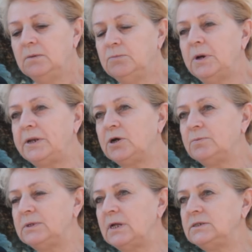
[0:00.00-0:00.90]
Była
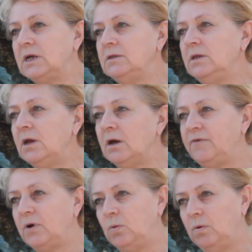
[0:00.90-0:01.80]
rekomendacja nie
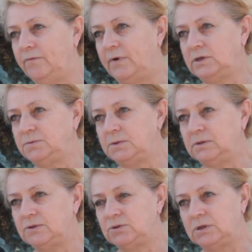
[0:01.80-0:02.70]
ewakuować,
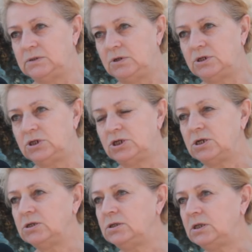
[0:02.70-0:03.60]
ponieważ okazuje się,
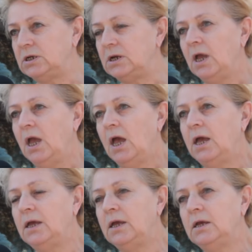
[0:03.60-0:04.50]
że tych
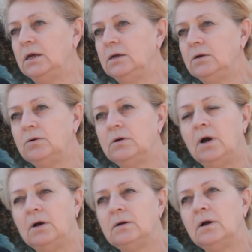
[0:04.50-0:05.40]
e,
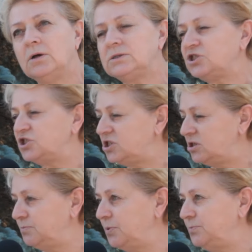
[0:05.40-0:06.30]

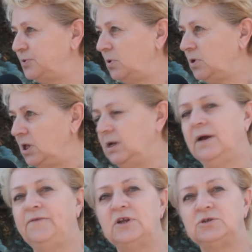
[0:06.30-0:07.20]
ostrzeżeń było
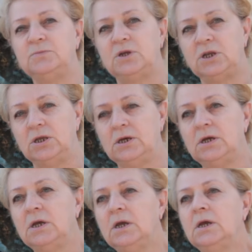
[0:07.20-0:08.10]
kilka w naszym
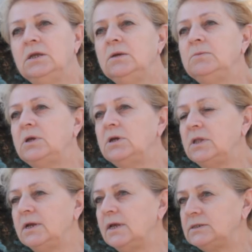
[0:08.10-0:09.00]
terenie. Niemniej
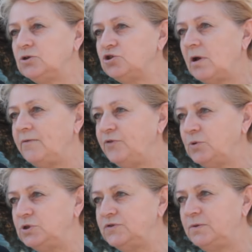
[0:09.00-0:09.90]
jednak ja zdążyłam
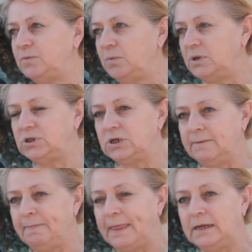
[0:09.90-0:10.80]
wrócić w tym
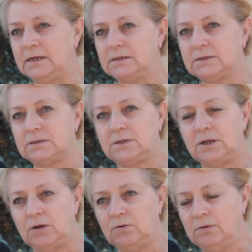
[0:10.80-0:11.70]
momencie z
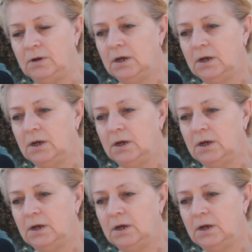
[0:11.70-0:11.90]
terenu